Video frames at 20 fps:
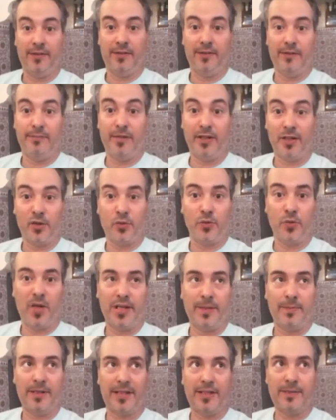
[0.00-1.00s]
المرجو
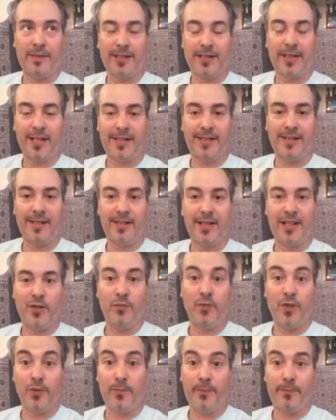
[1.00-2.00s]
غربلة بعض الأصدقاء
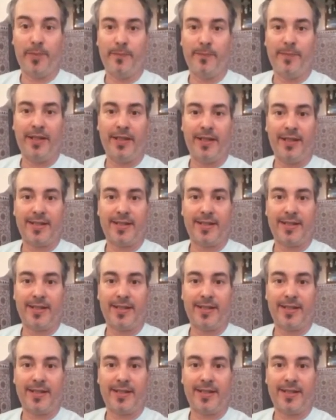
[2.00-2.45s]
وربما